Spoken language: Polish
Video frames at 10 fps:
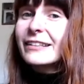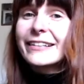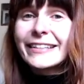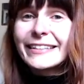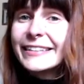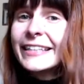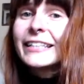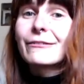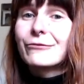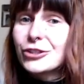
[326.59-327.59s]
Jeżeli
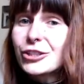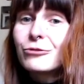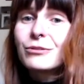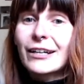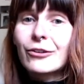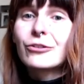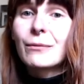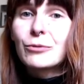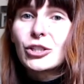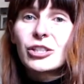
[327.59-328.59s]
nikt w życiu tego
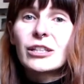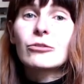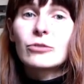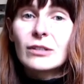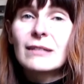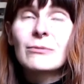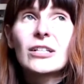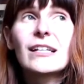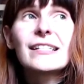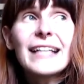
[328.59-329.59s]
nie przeczyta, to nic im się
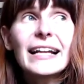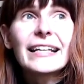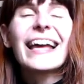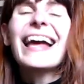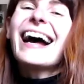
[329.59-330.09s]
nie stanie.